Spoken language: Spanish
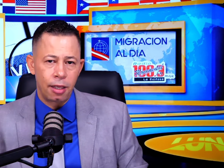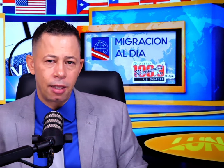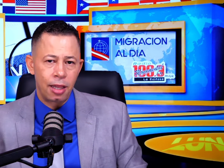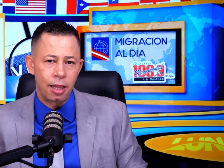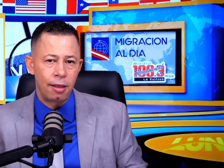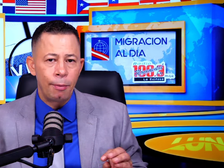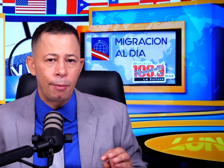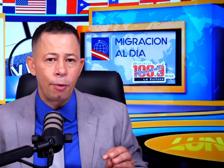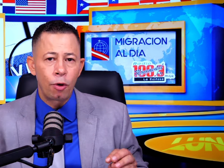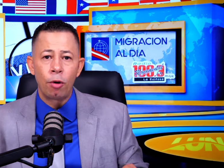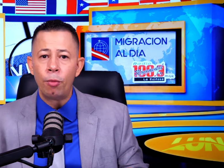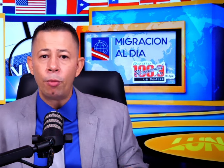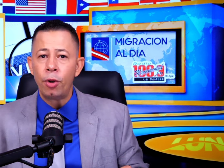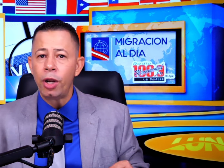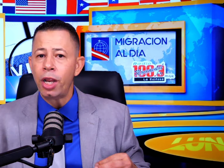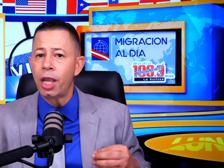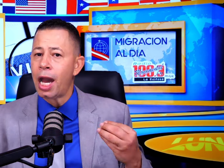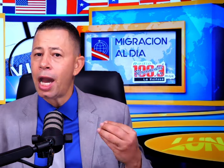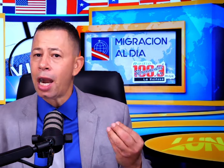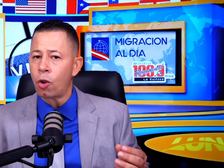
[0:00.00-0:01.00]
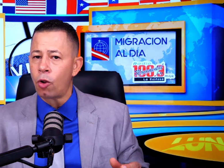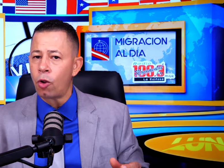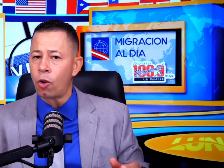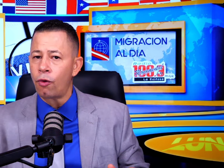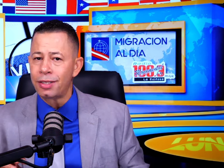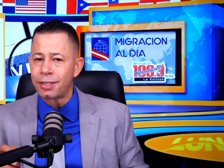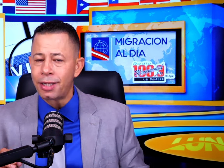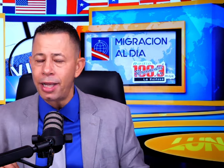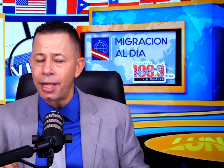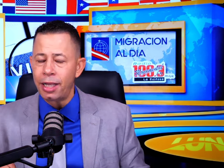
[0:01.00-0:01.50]
Debemos comunicarnos con el
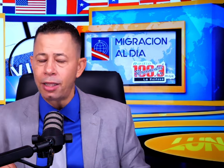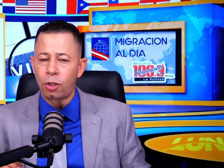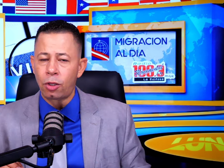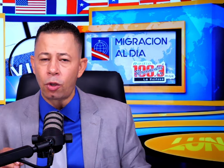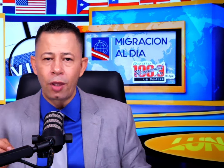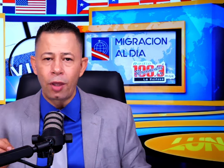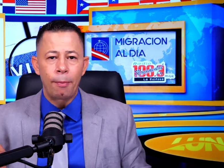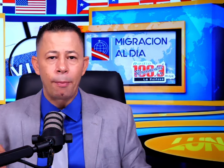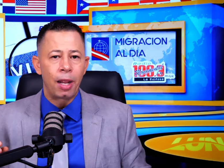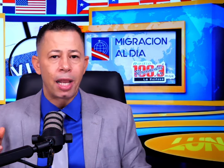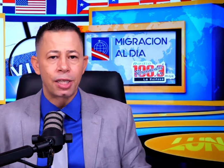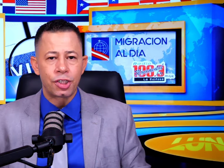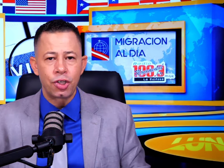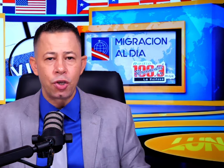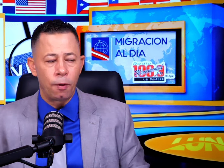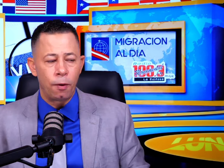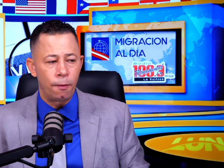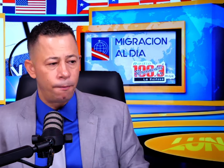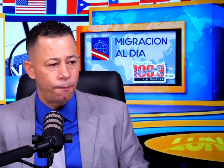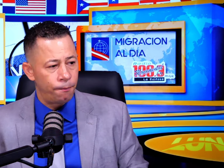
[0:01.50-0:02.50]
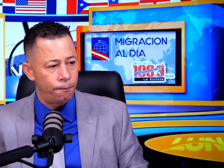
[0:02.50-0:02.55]
centro de aplicación